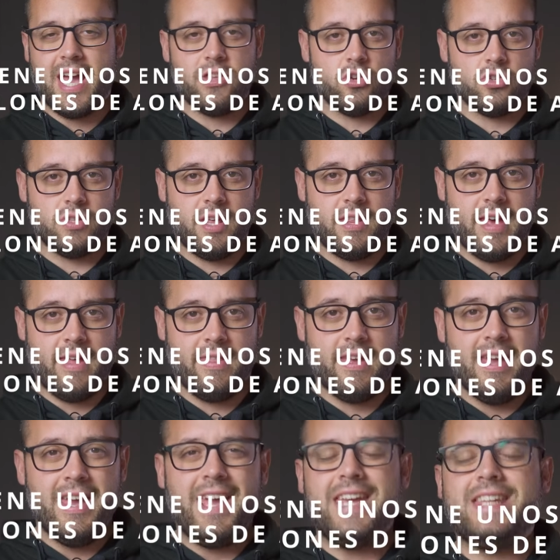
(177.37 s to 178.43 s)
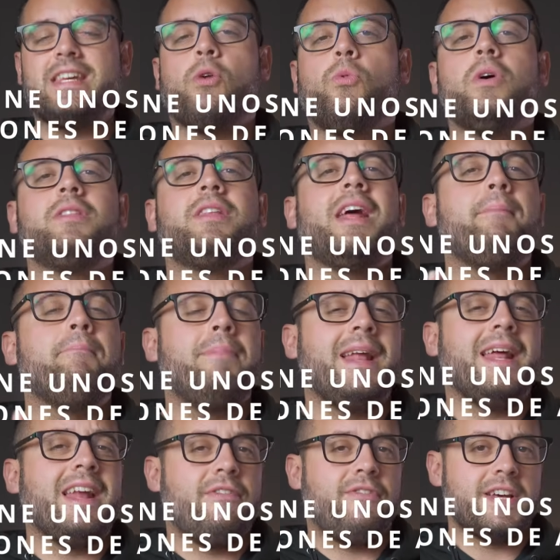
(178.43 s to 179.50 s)
de años de edad y se encuentra en
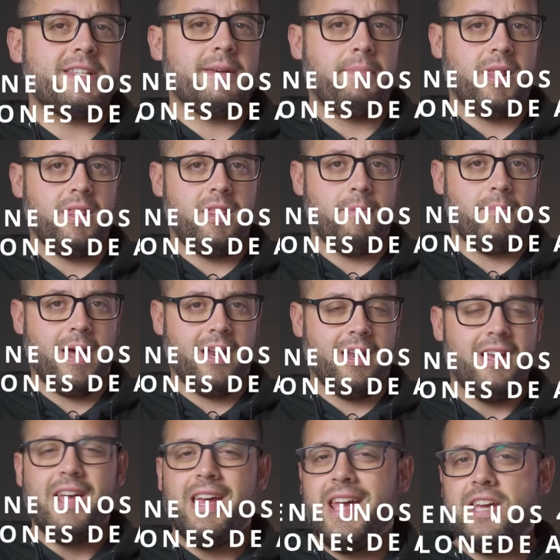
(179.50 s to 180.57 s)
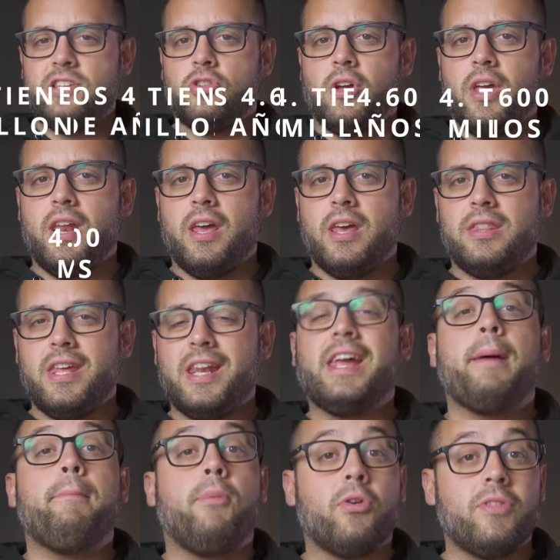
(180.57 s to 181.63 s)
plena fase principal. Esto quiere decir
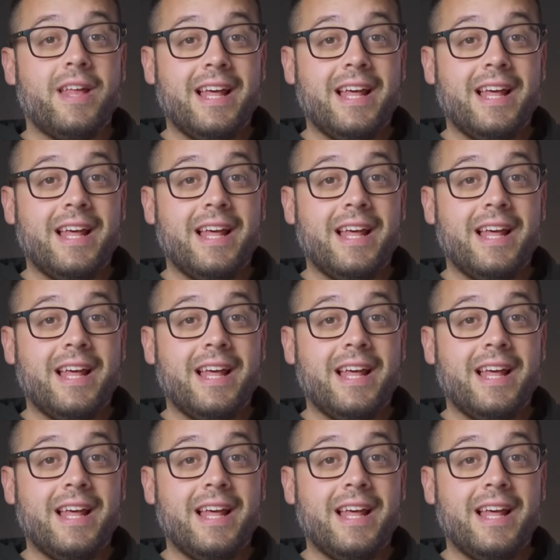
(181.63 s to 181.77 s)
que por